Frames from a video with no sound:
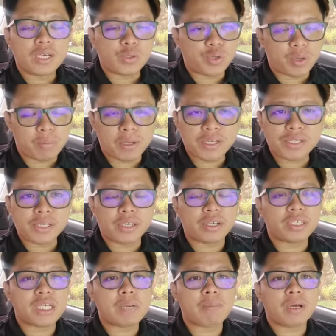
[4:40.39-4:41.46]
Sudah pasti
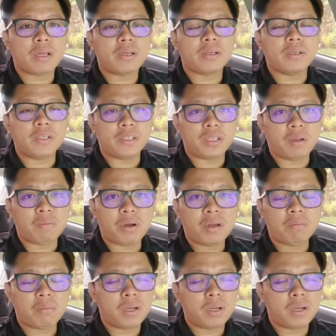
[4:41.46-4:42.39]
kecaman diterima,